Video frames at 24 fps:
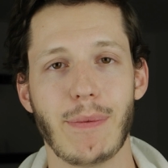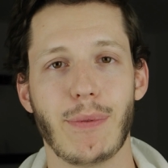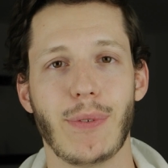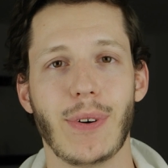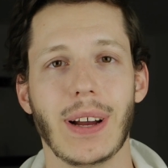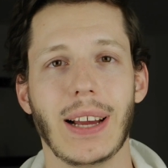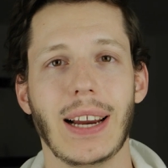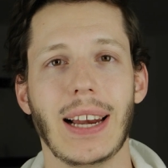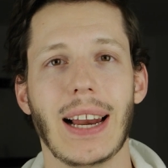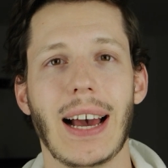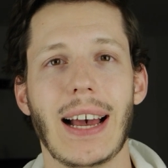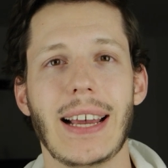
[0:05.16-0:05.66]

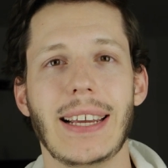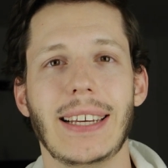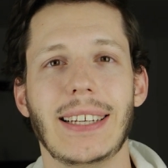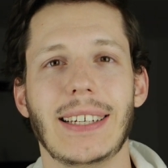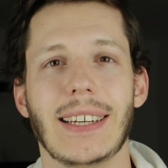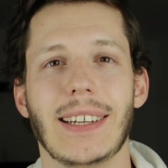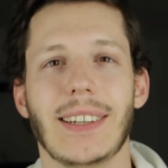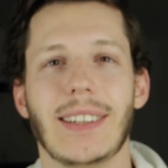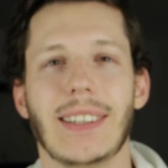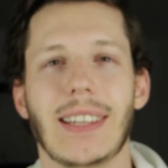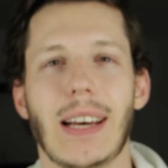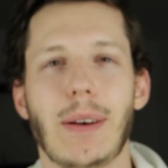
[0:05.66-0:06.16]
Vergleich
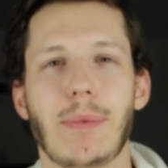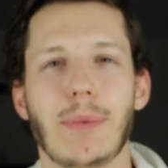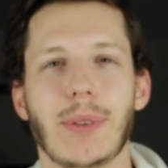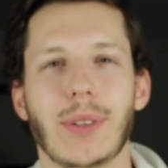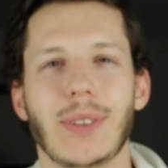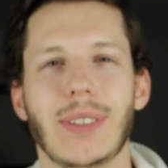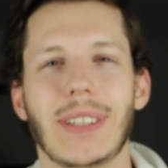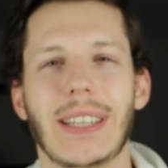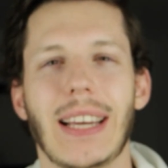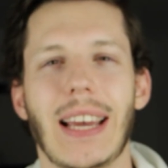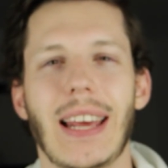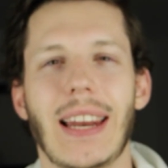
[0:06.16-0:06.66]
des
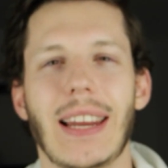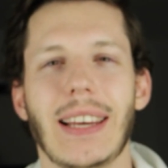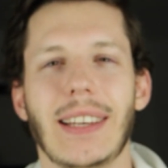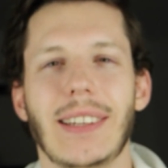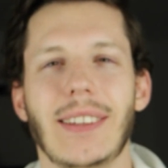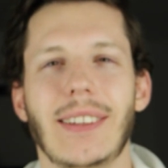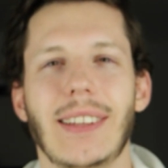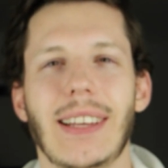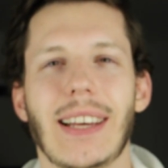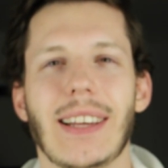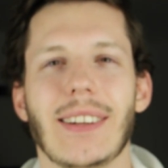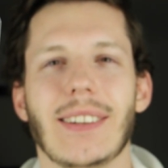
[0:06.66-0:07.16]
Samsung
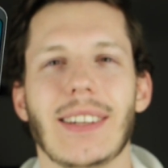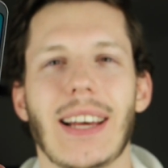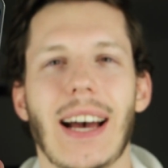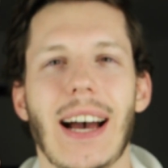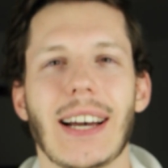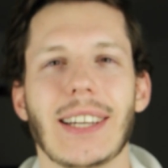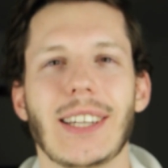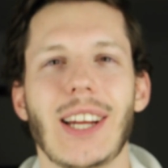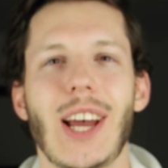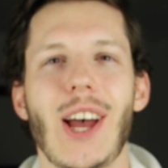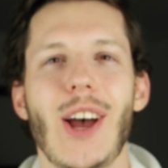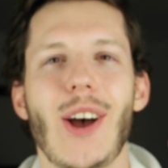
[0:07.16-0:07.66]
Galaxy
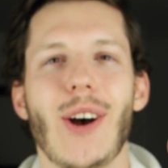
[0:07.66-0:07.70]
S8